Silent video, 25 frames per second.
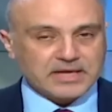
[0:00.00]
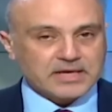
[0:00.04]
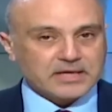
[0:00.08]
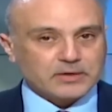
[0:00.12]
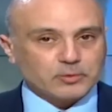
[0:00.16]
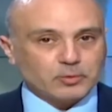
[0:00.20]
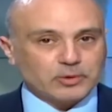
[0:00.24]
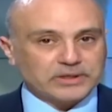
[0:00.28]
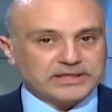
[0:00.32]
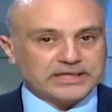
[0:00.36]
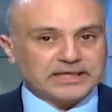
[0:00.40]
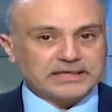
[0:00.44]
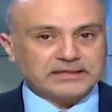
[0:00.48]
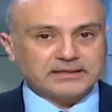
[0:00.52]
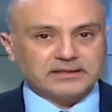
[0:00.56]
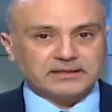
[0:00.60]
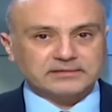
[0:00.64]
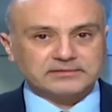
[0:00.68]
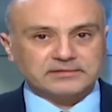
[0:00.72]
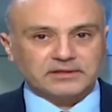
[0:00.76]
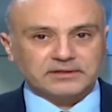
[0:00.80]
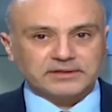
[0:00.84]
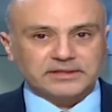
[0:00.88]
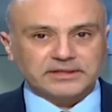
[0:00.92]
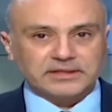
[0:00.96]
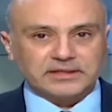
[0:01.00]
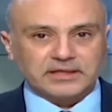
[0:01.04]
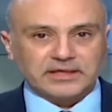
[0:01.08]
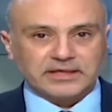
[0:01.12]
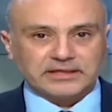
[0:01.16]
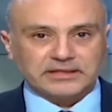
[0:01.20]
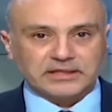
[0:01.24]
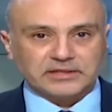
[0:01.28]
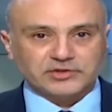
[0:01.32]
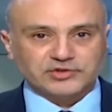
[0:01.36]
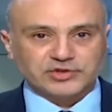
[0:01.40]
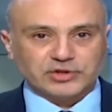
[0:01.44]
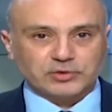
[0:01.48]
ولأن الطريق
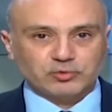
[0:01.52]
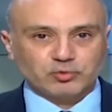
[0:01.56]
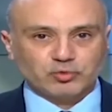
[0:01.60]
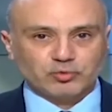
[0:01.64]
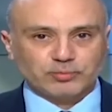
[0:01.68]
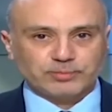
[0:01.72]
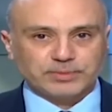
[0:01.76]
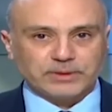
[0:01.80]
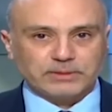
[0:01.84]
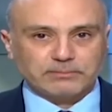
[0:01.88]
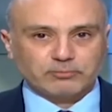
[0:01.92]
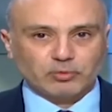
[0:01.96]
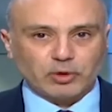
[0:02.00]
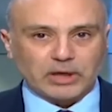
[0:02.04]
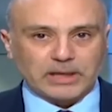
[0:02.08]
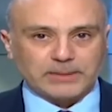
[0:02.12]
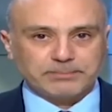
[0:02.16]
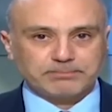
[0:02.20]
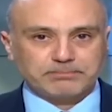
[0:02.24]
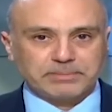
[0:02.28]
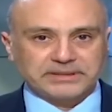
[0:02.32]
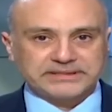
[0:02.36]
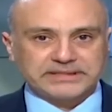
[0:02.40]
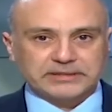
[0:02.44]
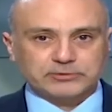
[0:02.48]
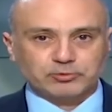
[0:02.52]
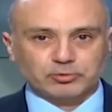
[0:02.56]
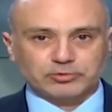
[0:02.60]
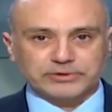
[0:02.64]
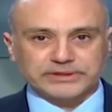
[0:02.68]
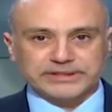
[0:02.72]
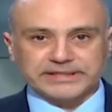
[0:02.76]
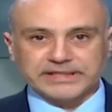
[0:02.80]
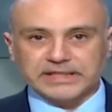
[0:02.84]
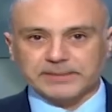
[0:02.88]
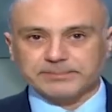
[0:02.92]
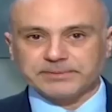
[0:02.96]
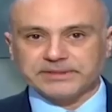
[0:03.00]
إلى الجنوب معبدة
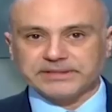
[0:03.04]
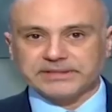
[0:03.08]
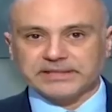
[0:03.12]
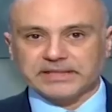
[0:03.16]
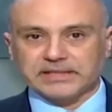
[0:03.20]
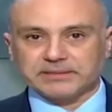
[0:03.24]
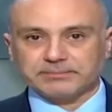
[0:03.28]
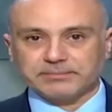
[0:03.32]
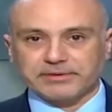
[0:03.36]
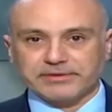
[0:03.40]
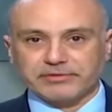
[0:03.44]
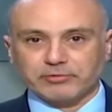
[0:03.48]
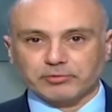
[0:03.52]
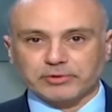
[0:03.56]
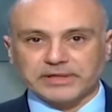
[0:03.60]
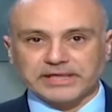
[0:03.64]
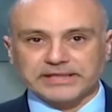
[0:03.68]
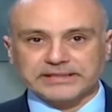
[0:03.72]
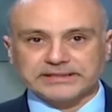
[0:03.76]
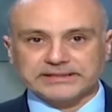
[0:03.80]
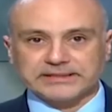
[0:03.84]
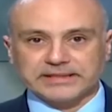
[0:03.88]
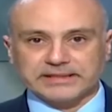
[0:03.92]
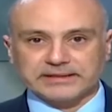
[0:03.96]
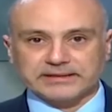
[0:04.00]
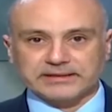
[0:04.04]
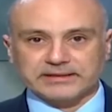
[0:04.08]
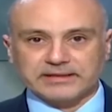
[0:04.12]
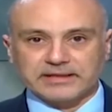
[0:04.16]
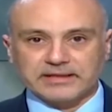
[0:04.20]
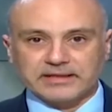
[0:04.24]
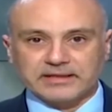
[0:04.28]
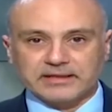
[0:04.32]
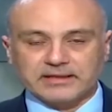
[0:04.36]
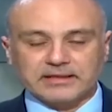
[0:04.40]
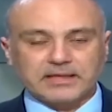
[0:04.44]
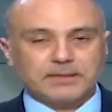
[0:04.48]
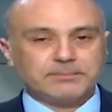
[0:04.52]
نيابيا بثنائي
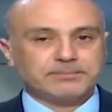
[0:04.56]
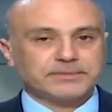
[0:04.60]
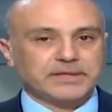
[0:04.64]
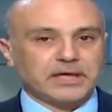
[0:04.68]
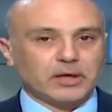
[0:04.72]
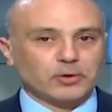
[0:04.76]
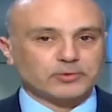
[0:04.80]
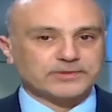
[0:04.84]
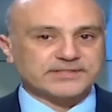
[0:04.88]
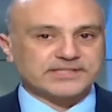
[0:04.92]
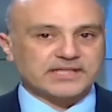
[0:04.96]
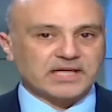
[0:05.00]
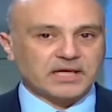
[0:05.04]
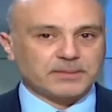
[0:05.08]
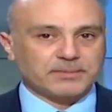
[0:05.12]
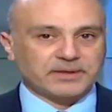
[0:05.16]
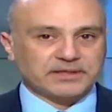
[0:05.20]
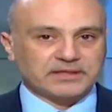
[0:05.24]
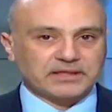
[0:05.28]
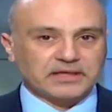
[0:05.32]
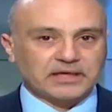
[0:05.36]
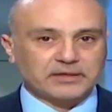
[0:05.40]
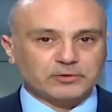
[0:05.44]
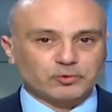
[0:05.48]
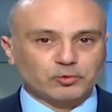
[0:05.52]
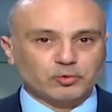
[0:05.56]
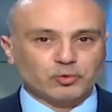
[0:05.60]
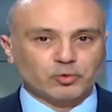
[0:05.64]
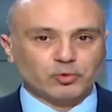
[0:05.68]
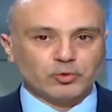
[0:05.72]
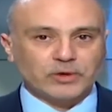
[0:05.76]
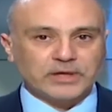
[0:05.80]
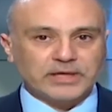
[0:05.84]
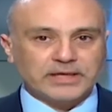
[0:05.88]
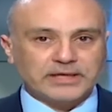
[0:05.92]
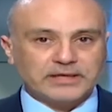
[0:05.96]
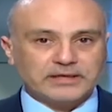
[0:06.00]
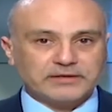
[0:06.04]
لم يعد صعبا خرقه
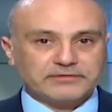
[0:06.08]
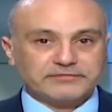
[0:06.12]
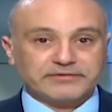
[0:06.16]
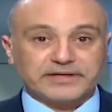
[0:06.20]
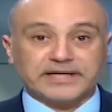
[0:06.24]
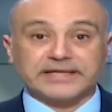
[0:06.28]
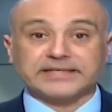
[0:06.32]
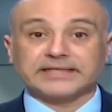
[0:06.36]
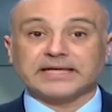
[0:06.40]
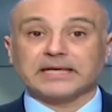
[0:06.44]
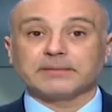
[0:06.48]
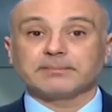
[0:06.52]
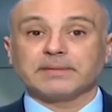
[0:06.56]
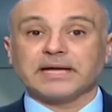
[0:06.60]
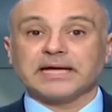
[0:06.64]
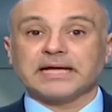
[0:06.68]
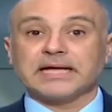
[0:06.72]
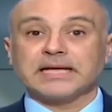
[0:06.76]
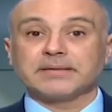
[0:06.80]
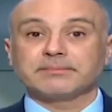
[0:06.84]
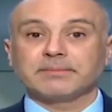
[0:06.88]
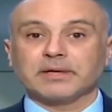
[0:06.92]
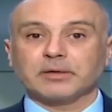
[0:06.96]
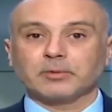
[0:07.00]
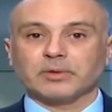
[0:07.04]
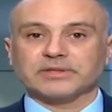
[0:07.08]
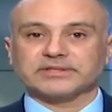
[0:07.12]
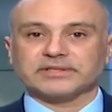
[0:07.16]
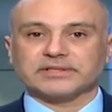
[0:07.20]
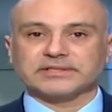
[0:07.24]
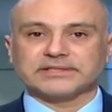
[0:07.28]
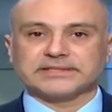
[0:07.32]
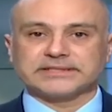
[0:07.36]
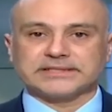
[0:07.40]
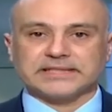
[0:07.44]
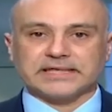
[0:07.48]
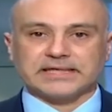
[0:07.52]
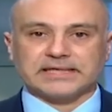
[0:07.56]
فإن المهام
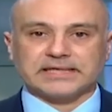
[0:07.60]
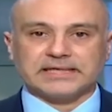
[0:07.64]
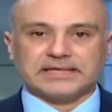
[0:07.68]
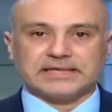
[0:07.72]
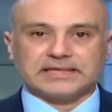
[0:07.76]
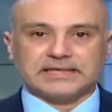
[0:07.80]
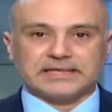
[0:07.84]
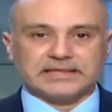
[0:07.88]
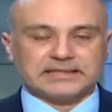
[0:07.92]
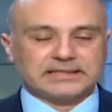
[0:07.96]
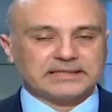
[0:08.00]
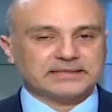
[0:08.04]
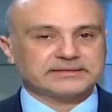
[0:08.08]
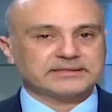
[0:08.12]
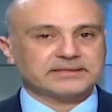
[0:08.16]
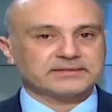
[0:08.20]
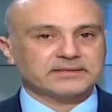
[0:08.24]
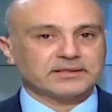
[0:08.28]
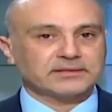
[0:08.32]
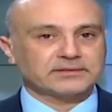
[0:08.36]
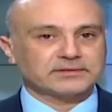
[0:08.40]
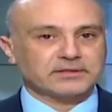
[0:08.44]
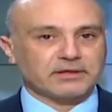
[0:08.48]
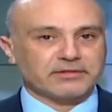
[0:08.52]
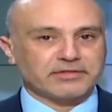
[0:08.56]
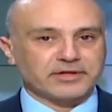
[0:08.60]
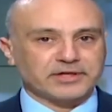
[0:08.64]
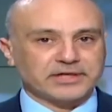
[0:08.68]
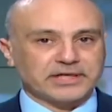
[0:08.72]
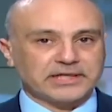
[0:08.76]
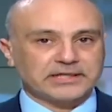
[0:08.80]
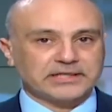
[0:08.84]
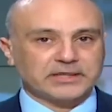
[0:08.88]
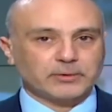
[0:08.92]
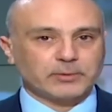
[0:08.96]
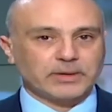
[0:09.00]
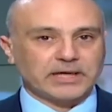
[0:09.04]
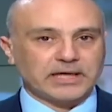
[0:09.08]
الوطنية التي تنتظر
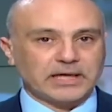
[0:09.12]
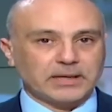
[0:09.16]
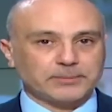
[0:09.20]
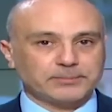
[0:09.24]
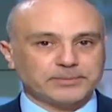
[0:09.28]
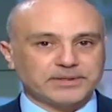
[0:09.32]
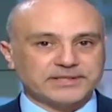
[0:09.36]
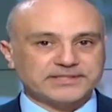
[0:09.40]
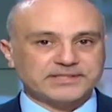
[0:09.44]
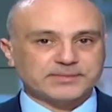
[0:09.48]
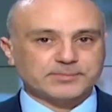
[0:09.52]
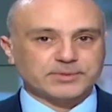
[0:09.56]
اللواء عباس